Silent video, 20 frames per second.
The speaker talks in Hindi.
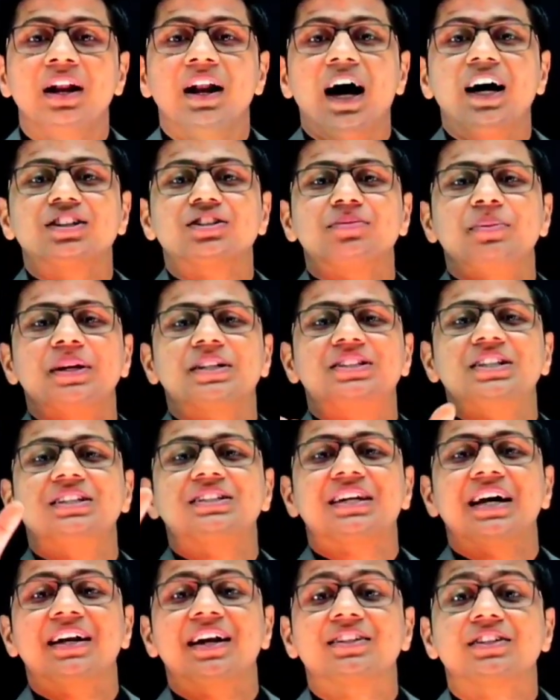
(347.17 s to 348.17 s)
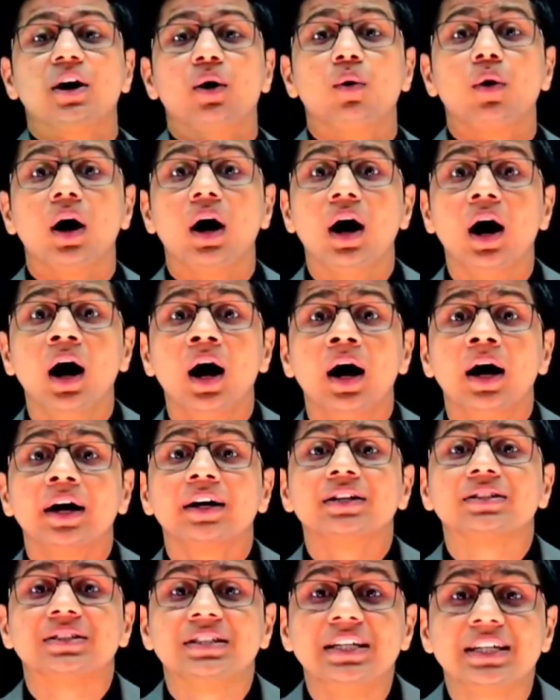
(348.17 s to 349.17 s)
last में एक चीज कहना चाहूंगा
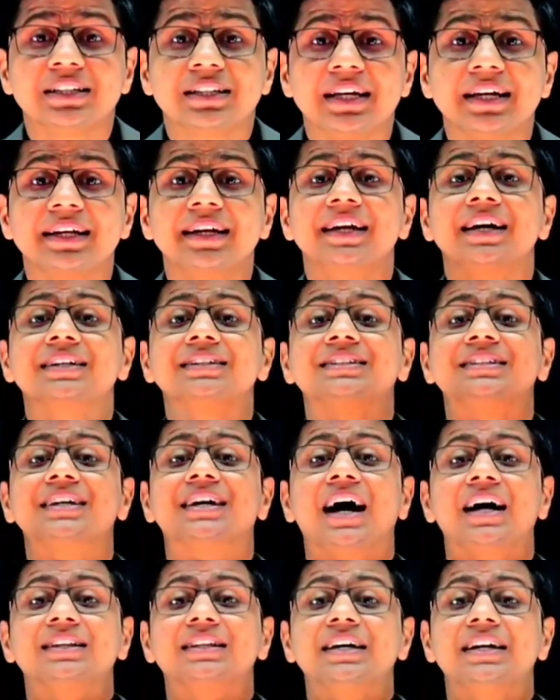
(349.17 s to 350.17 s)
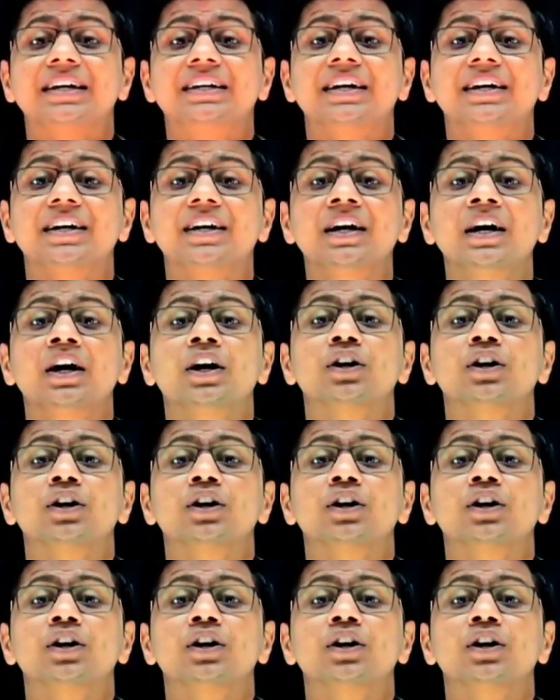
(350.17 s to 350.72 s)
कि सीखते रहिए सिखाते रहिए